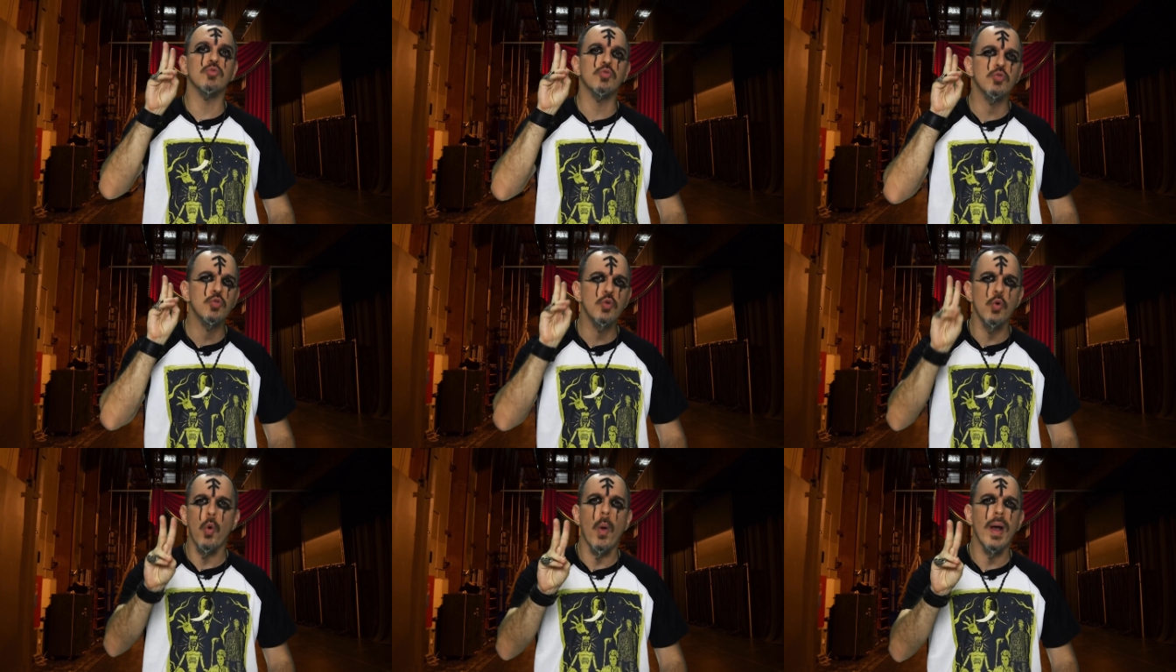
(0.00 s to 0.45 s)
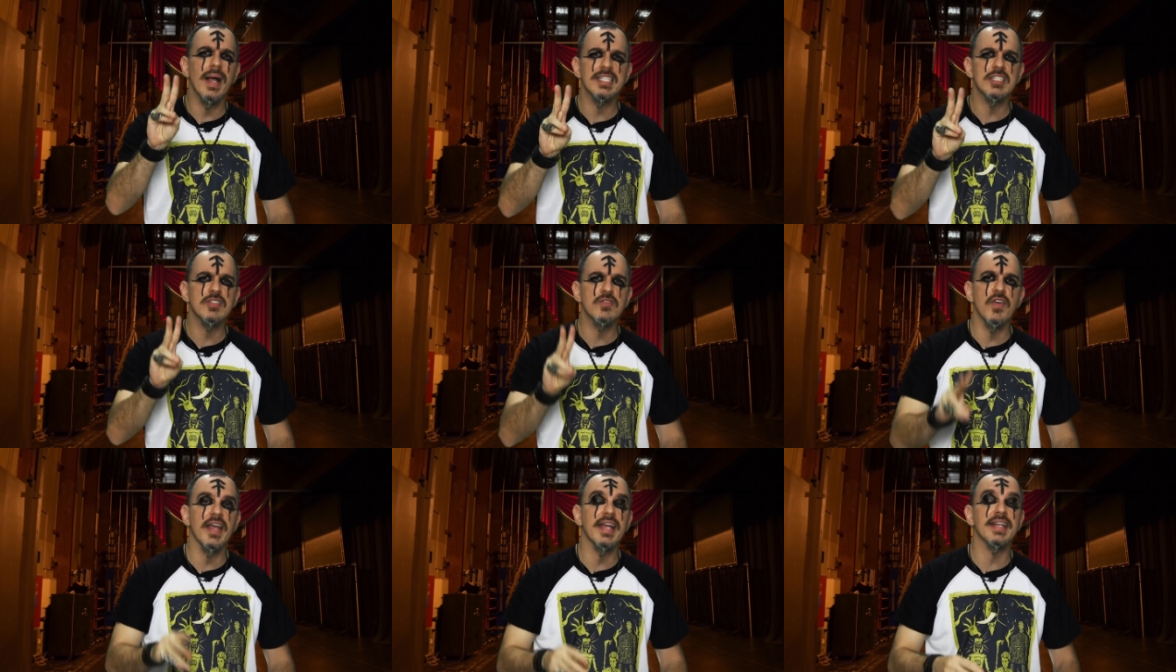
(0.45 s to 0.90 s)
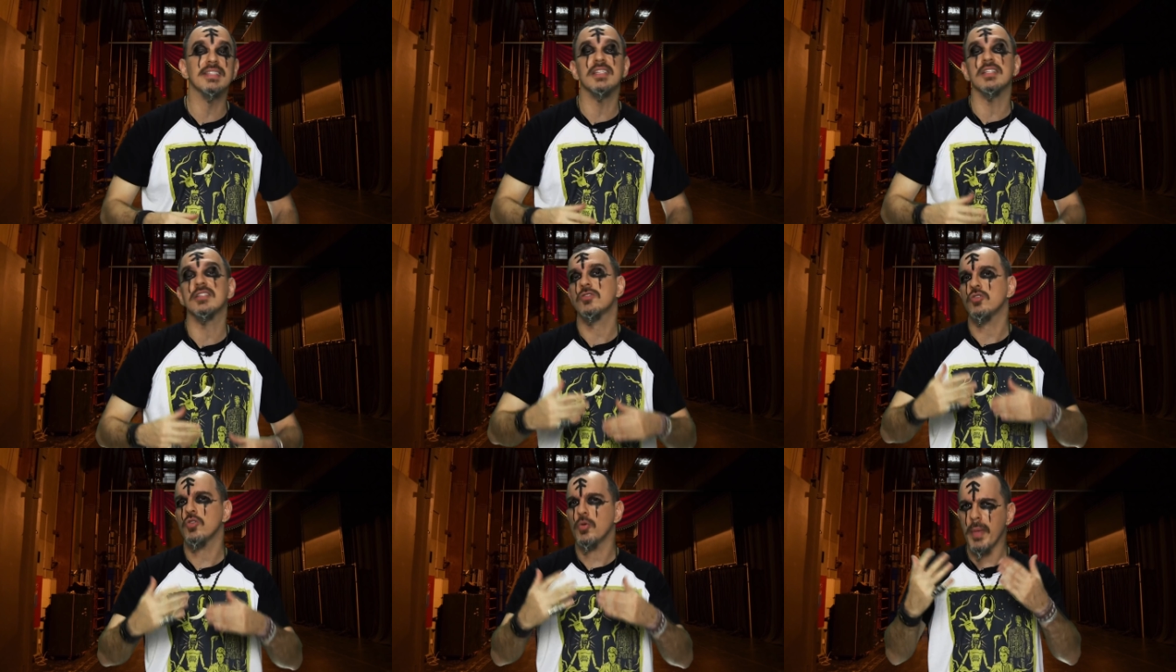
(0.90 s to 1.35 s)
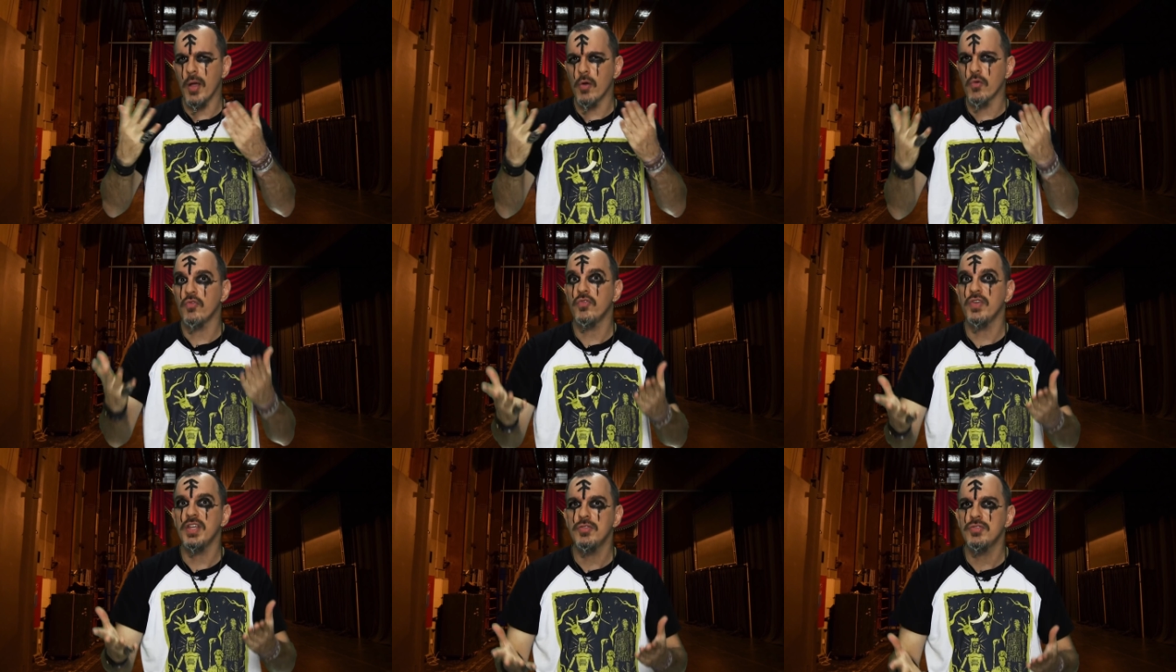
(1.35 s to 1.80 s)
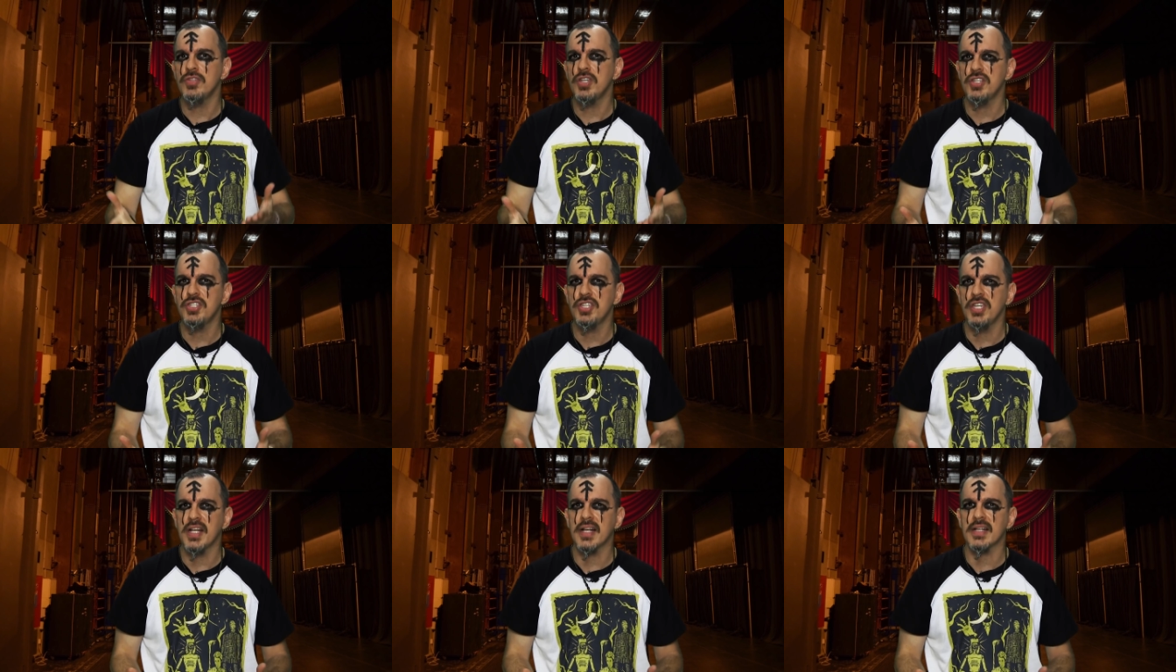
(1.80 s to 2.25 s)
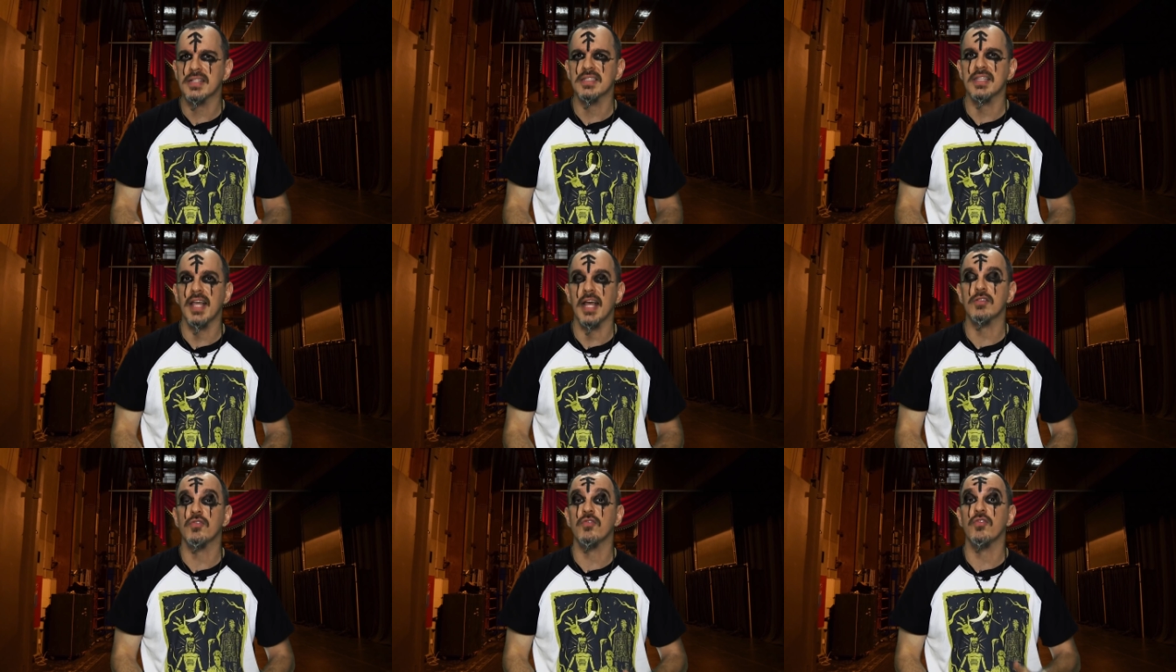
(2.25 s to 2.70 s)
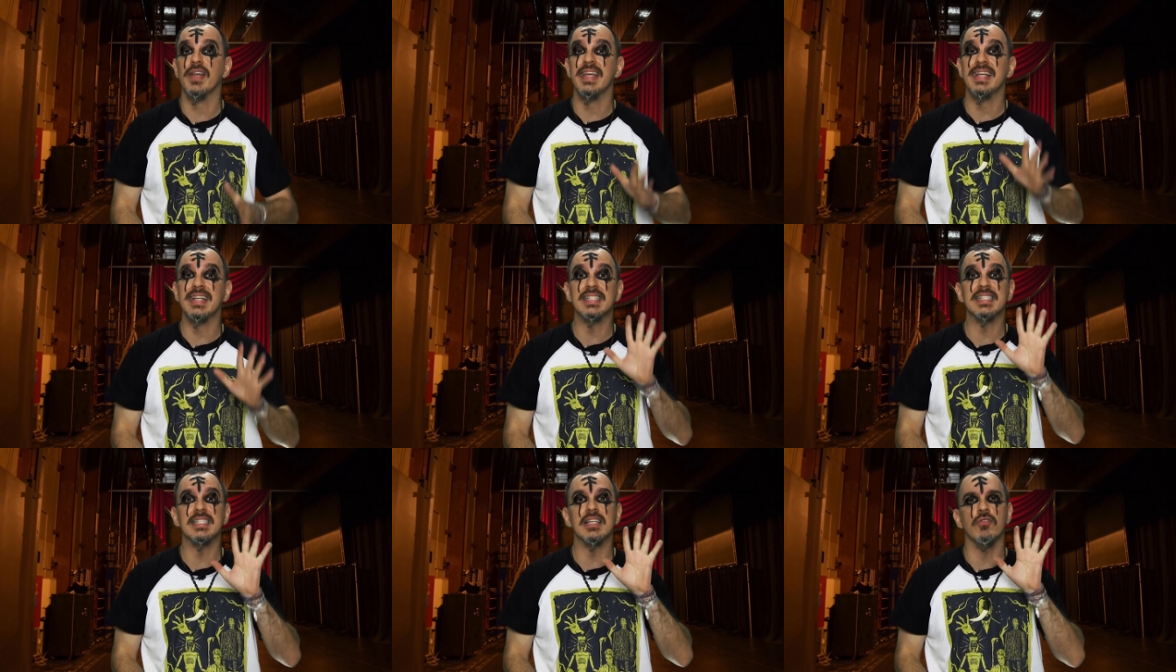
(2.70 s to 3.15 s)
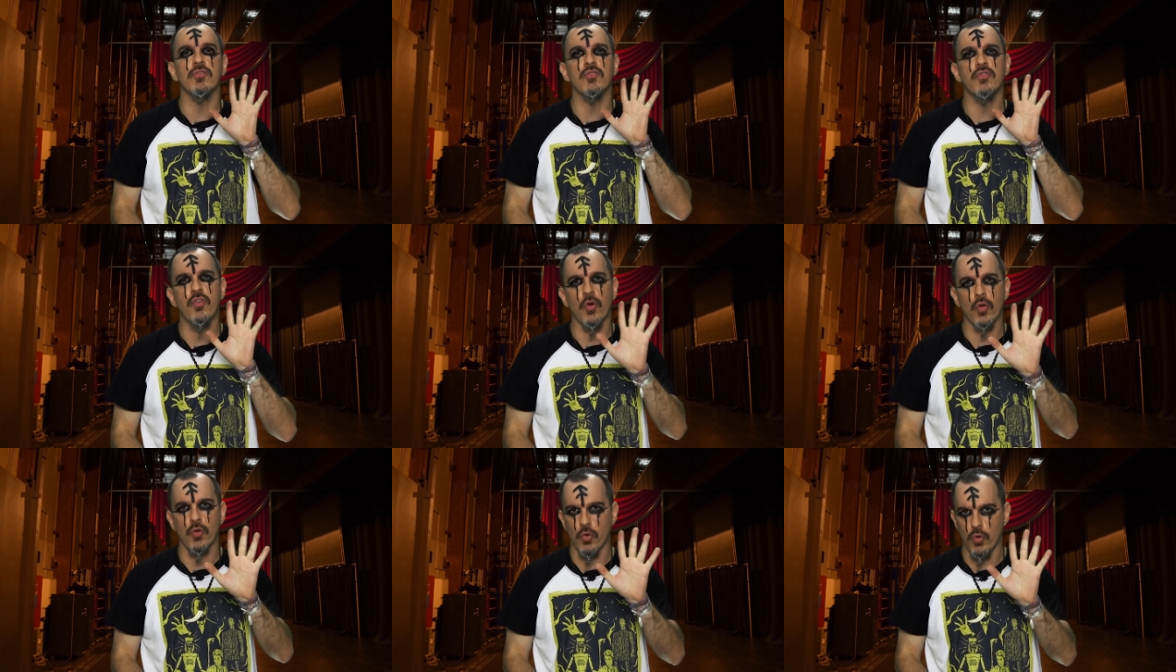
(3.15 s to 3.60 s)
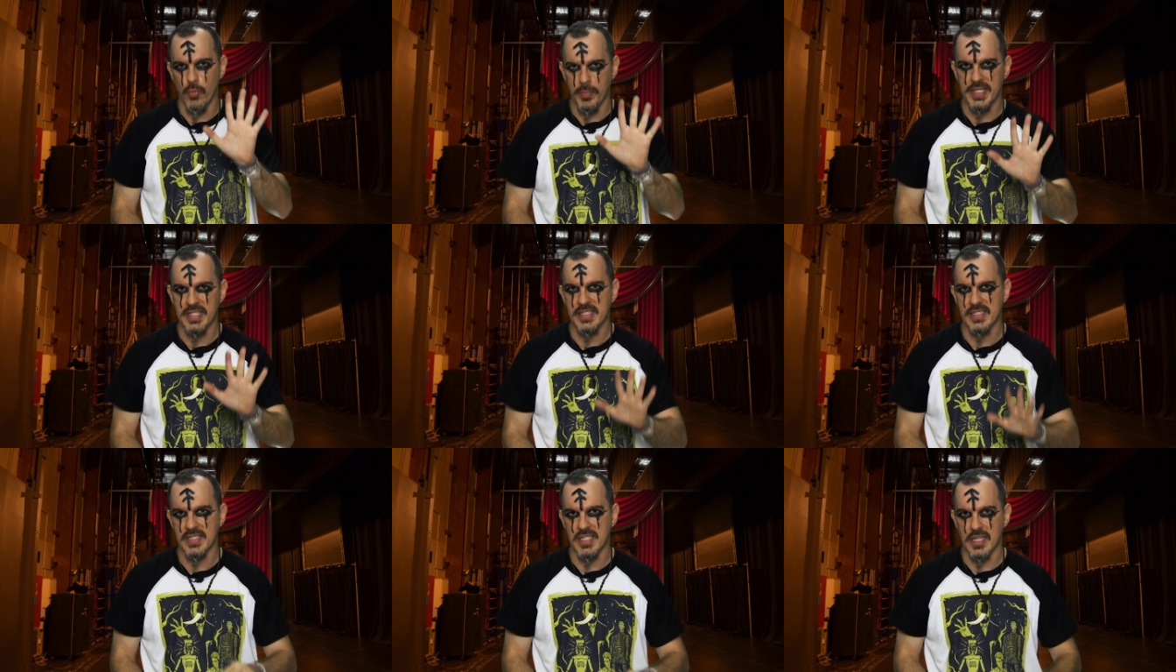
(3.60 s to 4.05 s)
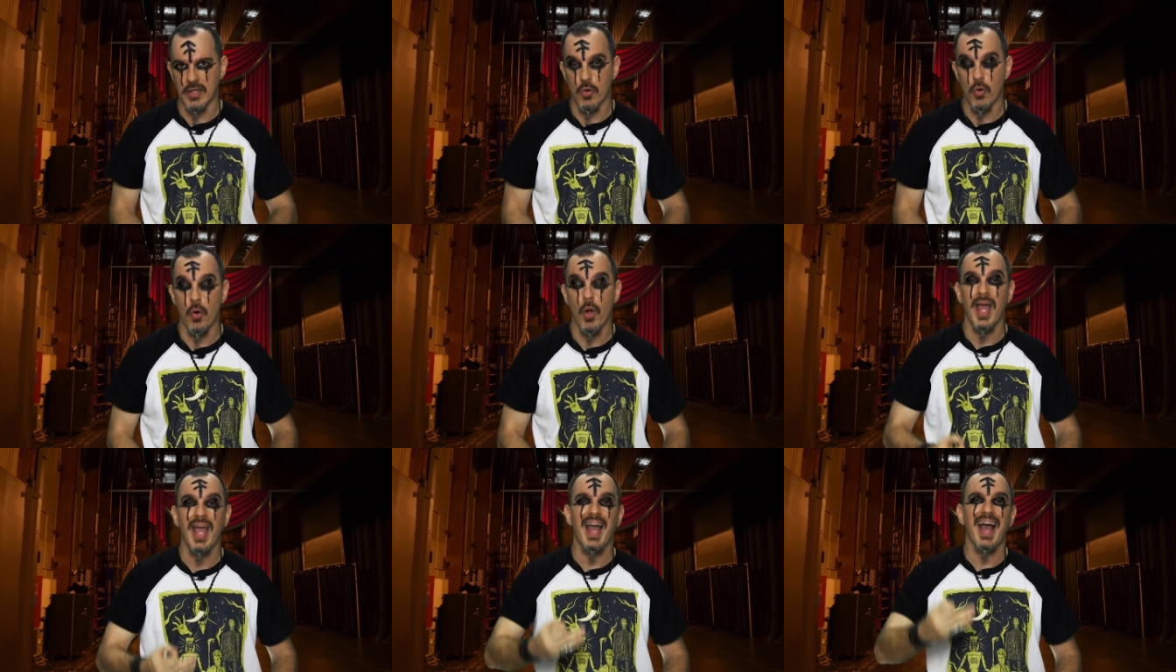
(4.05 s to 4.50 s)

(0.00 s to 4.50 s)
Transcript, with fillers: duas vezes no meu vídeo de dicas Netflix, volume 5.